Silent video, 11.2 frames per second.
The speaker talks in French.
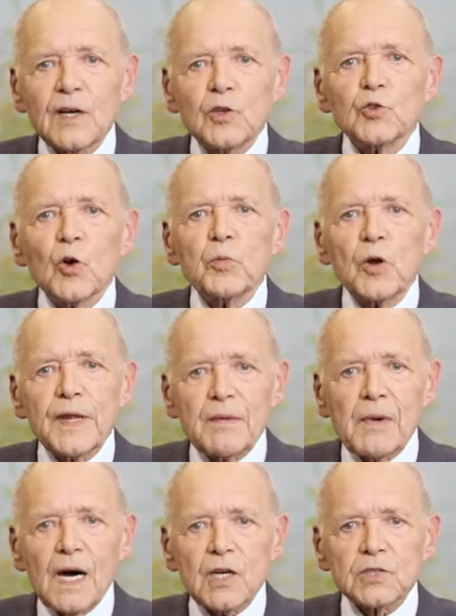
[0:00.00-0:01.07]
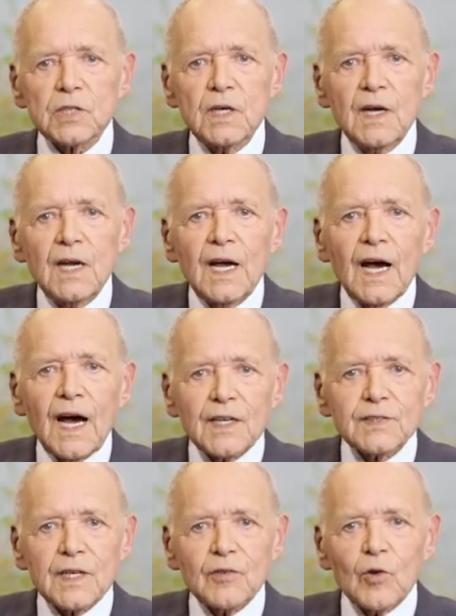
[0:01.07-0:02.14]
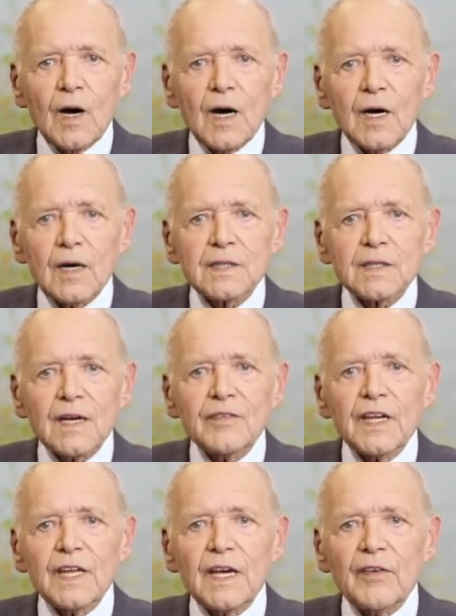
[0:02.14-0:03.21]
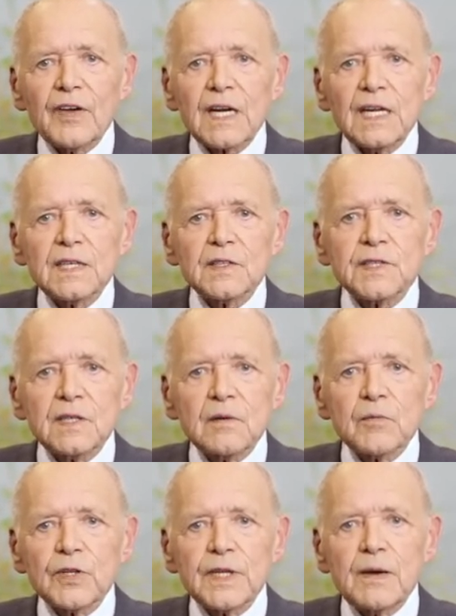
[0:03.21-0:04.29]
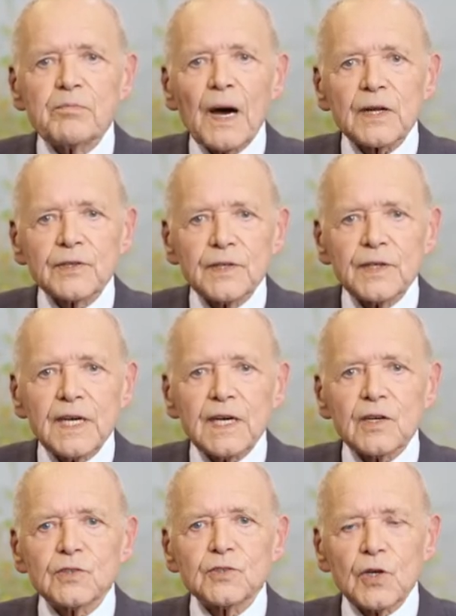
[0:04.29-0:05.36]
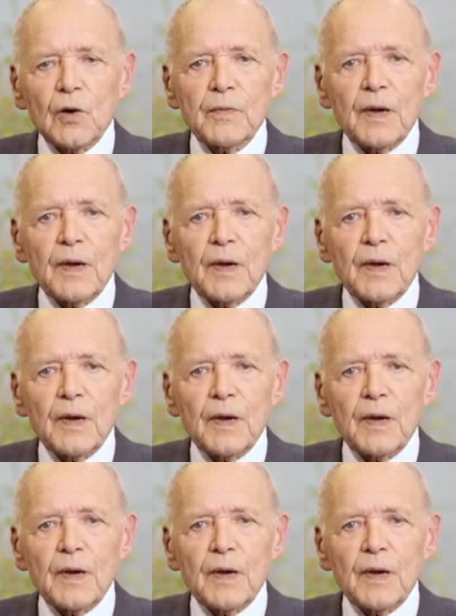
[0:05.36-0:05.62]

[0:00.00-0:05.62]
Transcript: une double démarche, à savoir travailler avec l'ensemble des partenaires sur un